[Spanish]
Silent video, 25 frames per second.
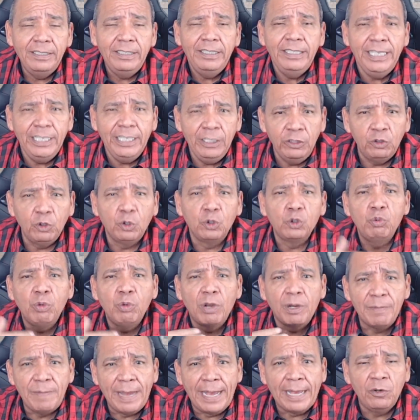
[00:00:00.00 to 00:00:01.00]
y entró su
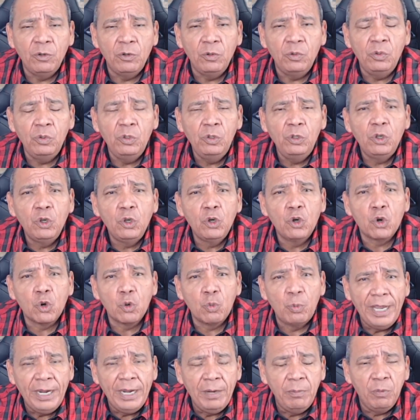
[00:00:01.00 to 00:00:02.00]
hermano
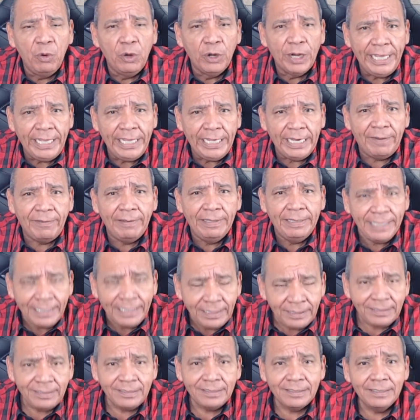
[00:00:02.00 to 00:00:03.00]
Rubén Moreira
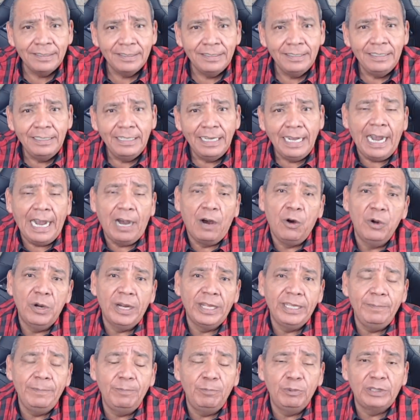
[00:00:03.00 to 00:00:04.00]
Valdés, ahora
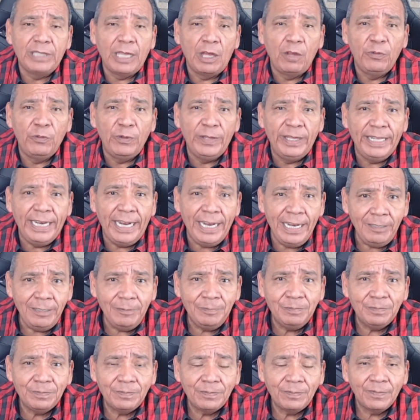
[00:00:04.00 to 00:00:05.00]
diputado federal,